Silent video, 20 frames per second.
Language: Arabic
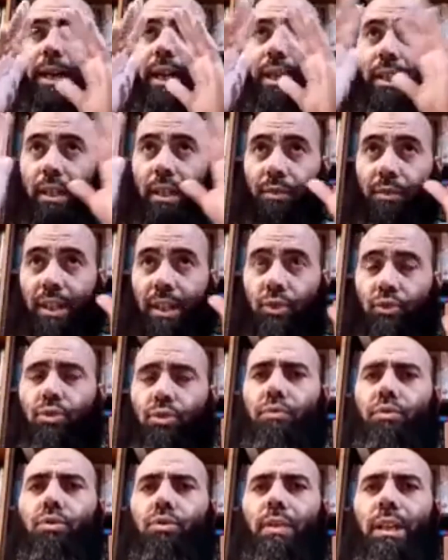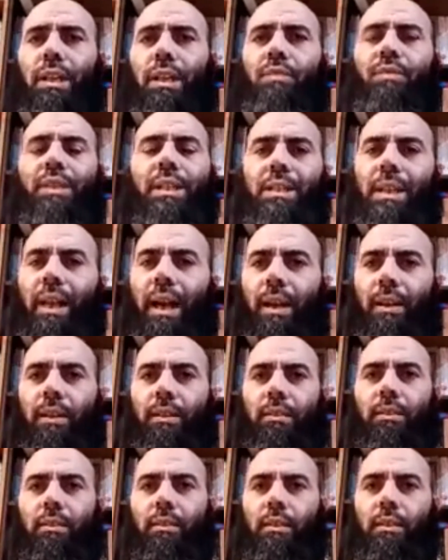بحال كيف كتشوف سوره الفاتحه
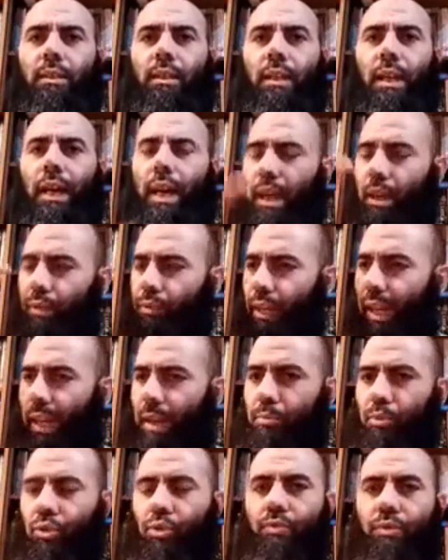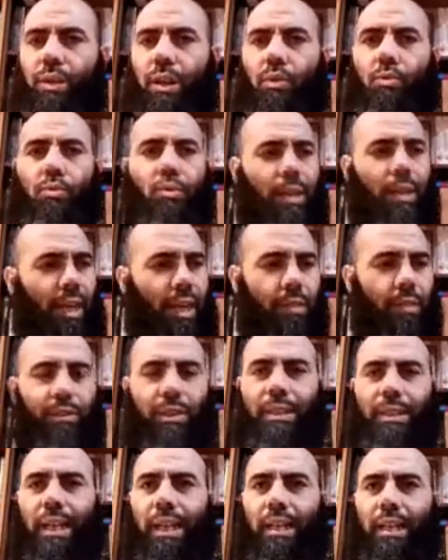عارف الحمد في الاول عارف
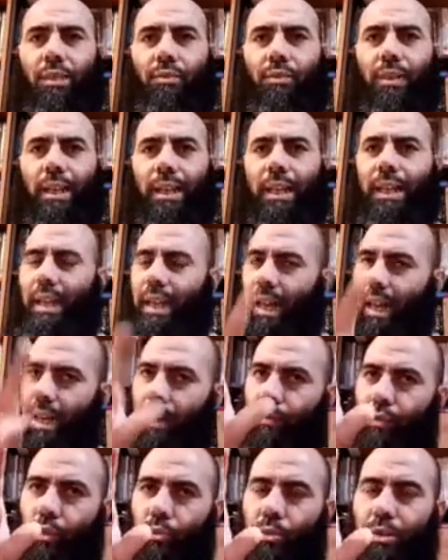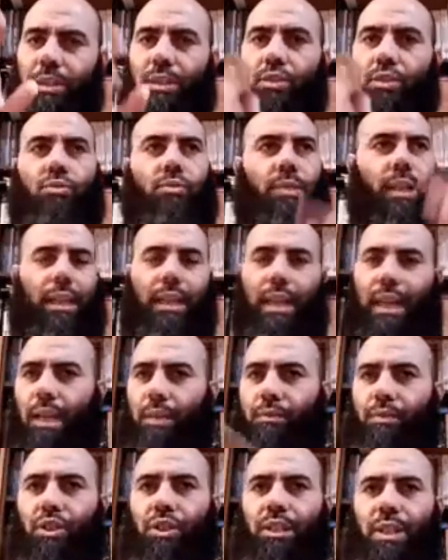الضالين في الاخر عارف الوسطى شنو كاين
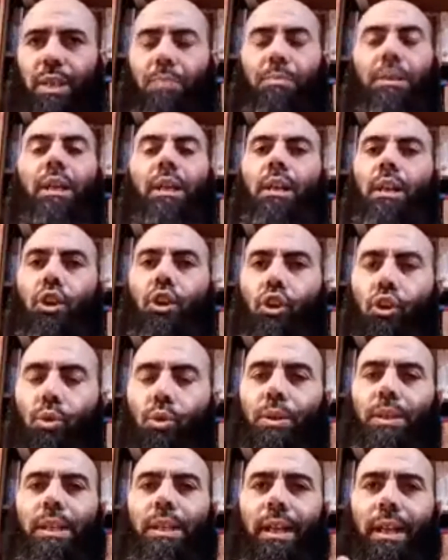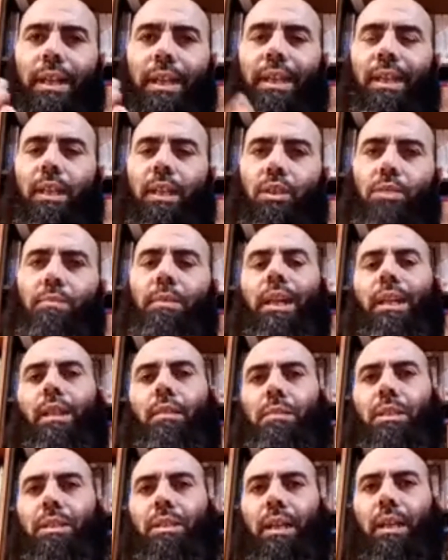عارف الجناب وكذا عيش مع هاد
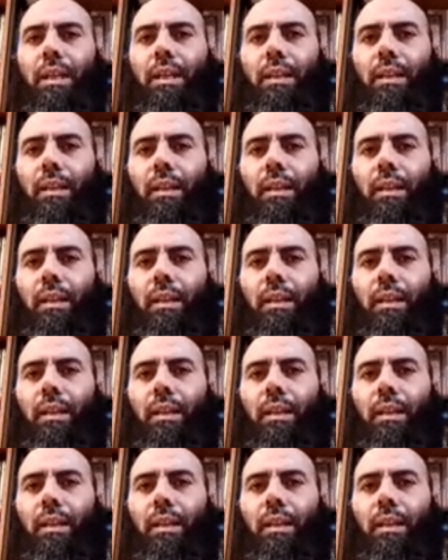المسائل